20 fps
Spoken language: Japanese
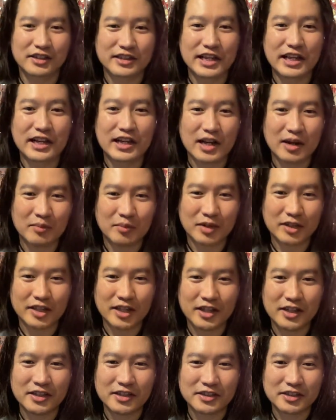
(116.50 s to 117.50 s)
玄関ま
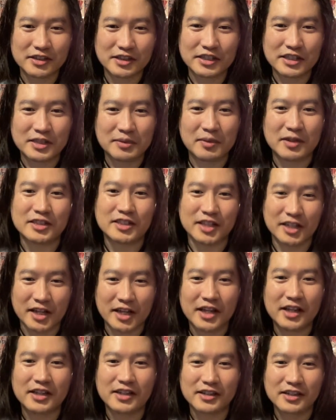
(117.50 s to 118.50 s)
で行きました
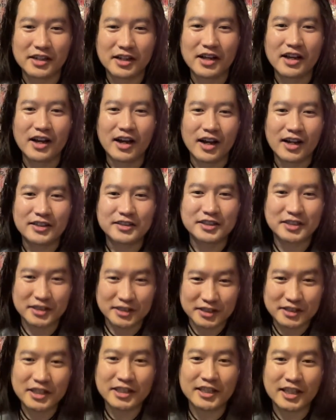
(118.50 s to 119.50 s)
ね
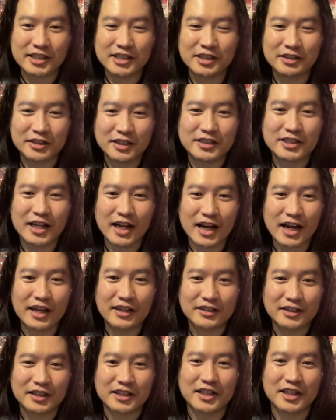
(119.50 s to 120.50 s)
じゃあ出してくださ
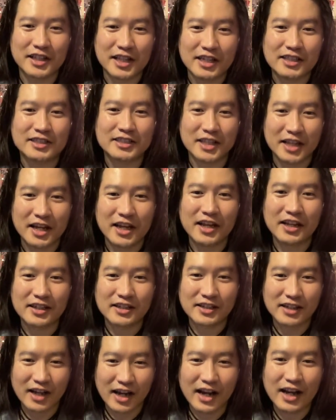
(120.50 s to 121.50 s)
いって言って出して、
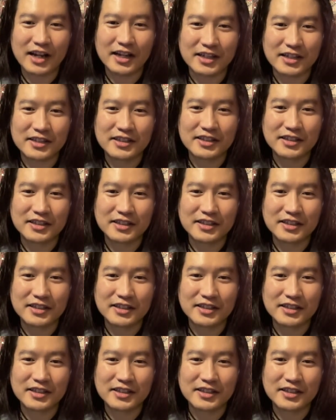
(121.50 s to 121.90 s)
はい、